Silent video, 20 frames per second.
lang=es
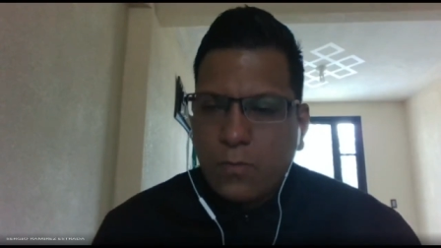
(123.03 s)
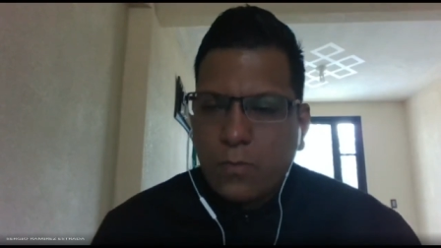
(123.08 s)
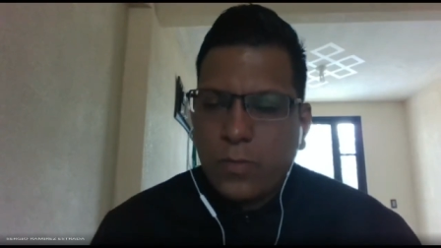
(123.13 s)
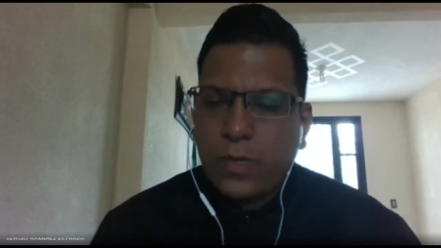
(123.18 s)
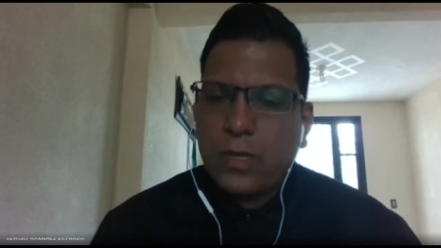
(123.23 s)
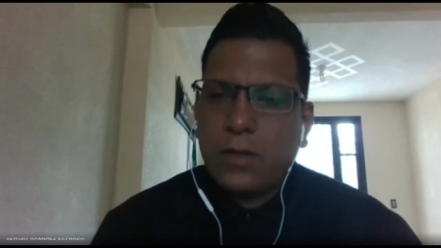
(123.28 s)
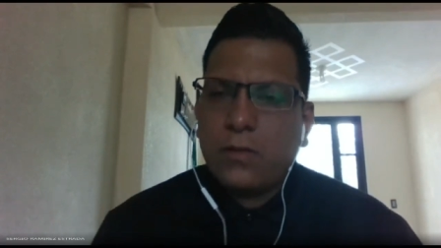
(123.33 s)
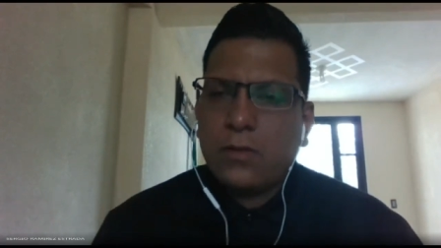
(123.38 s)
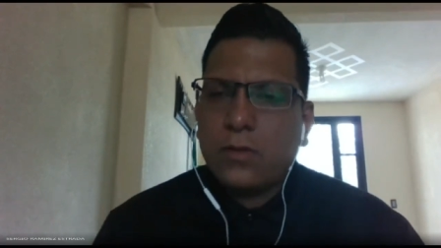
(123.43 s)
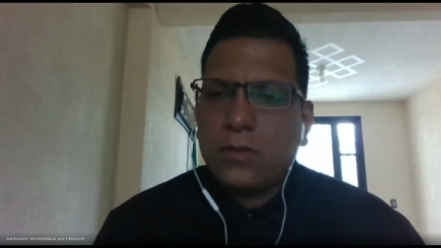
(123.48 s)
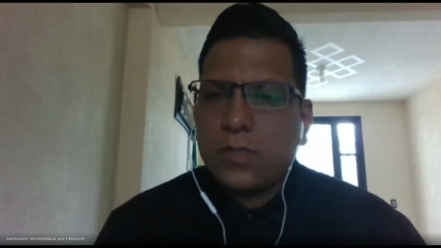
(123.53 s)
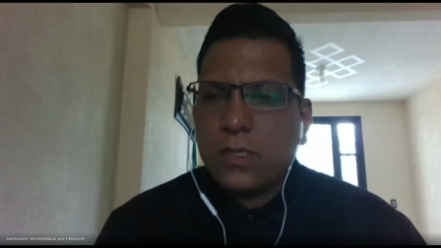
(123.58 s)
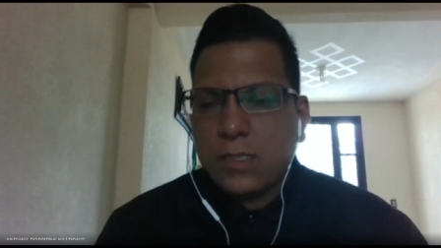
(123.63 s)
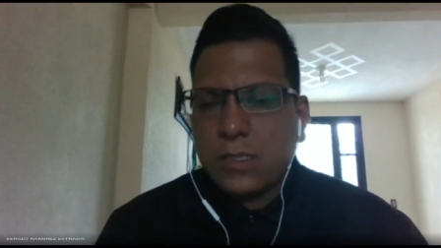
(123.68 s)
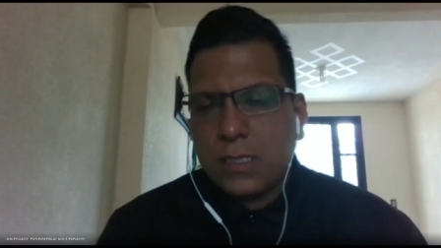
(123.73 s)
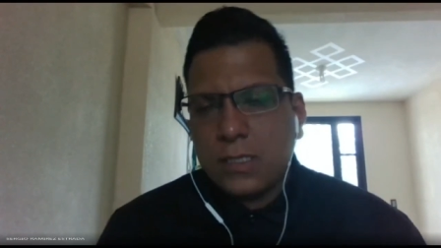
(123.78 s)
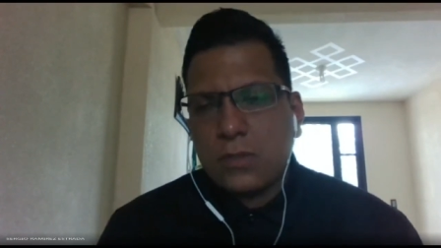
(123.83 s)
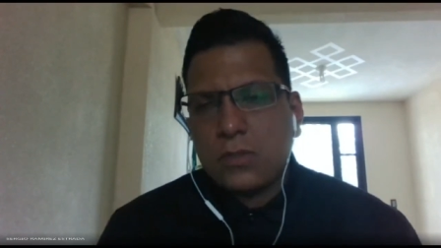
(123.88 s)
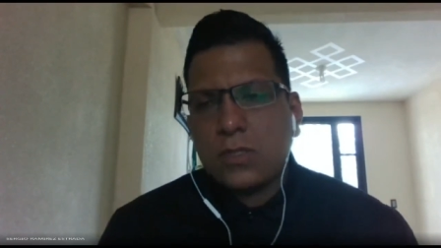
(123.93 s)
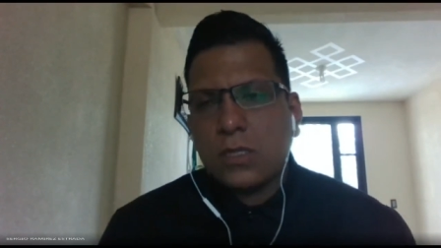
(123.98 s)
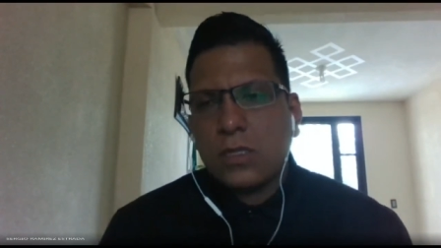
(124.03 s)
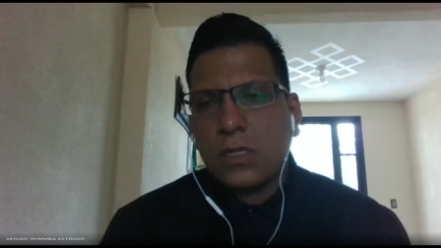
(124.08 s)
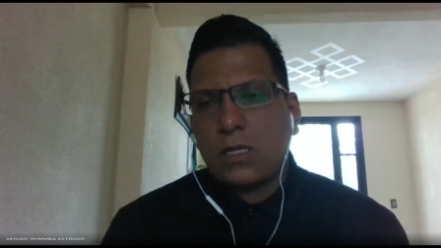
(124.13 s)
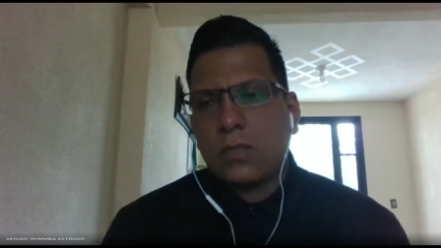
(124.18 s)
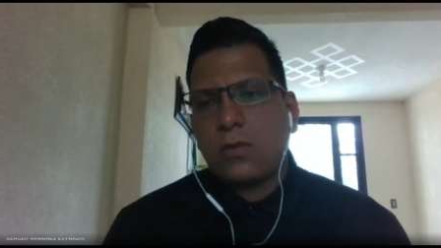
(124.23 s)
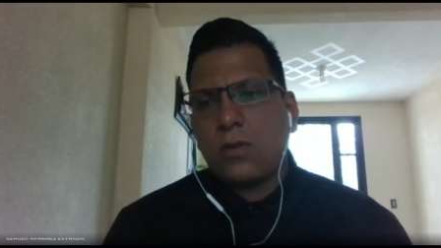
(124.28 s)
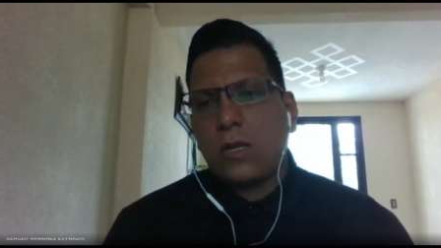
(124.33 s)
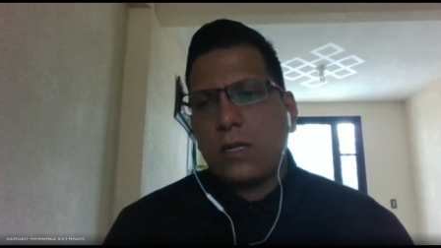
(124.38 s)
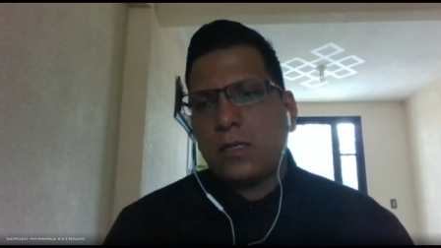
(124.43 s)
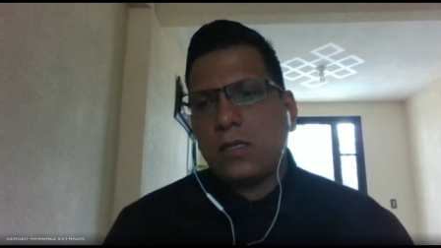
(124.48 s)
bueno, entonces de eso se
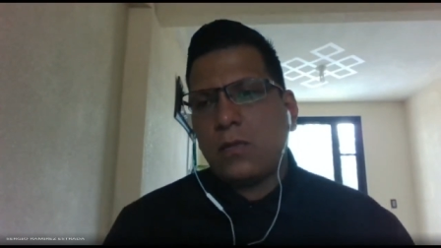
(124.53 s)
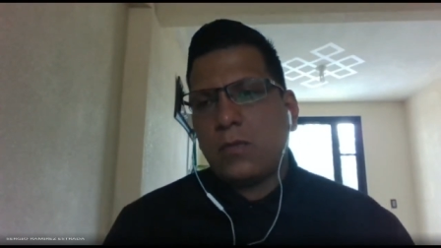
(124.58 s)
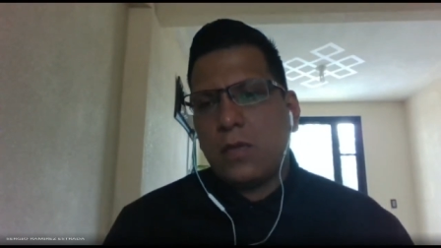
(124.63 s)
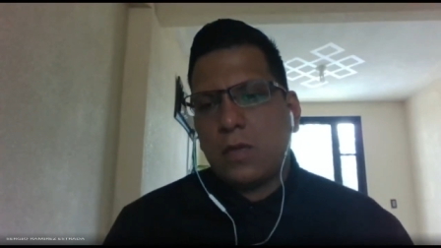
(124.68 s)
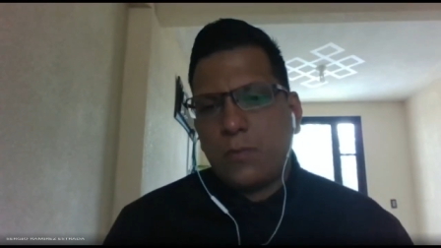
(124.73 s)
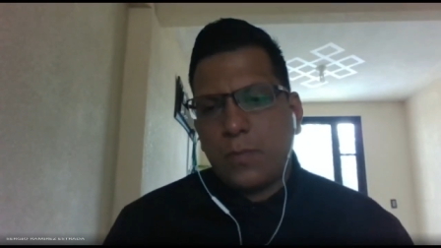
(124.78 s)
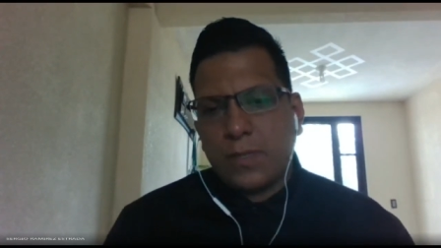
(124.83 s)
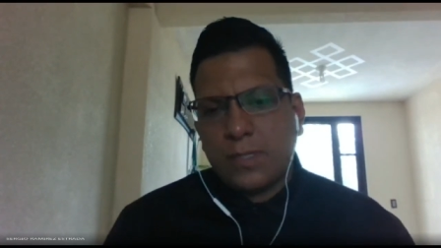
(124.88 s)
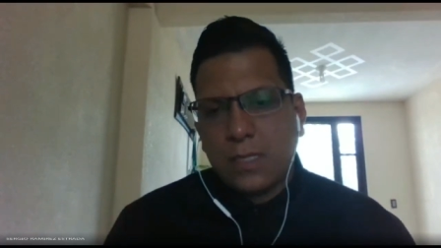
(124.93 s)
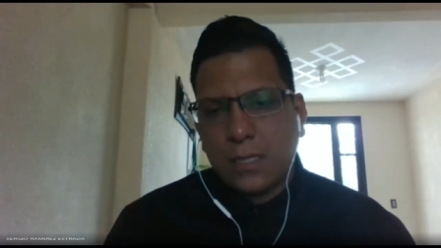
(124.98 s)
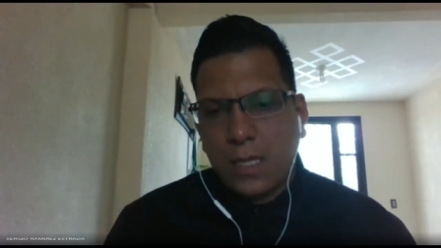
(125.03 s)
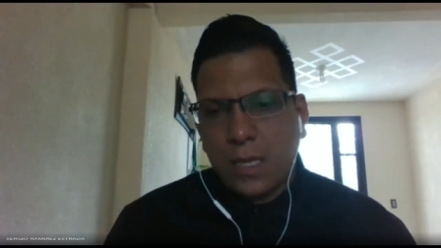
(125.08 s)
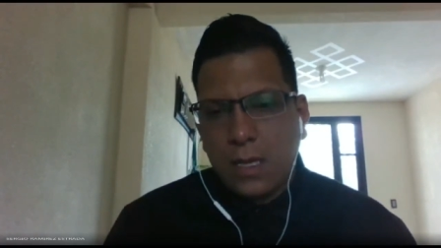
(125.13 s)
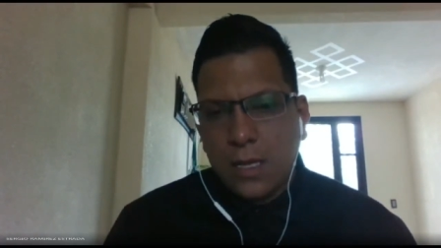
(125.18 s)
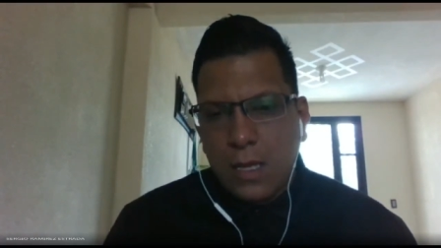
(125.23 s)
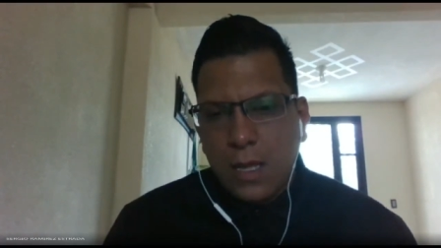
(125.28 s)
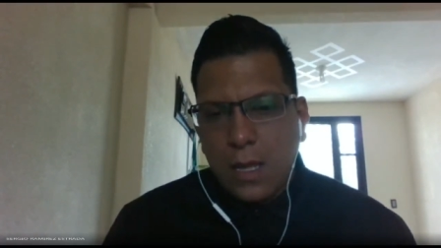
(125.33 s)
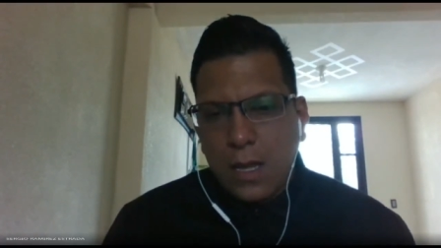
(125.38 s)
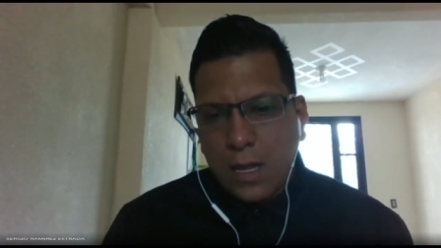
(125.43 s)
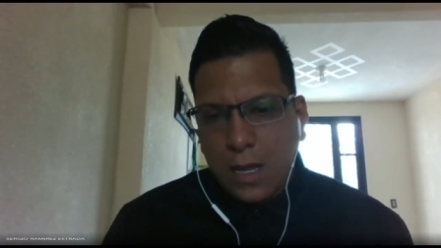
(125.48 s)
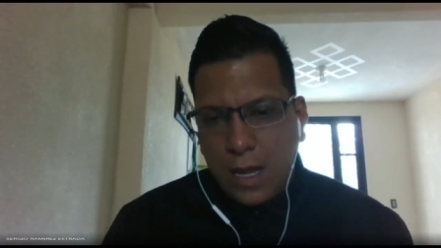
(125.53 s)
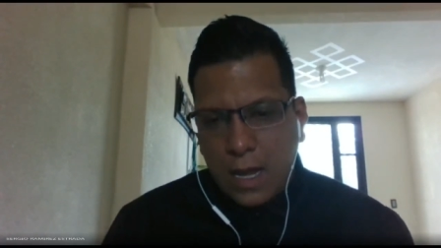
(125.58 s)
trató la actividad pasada.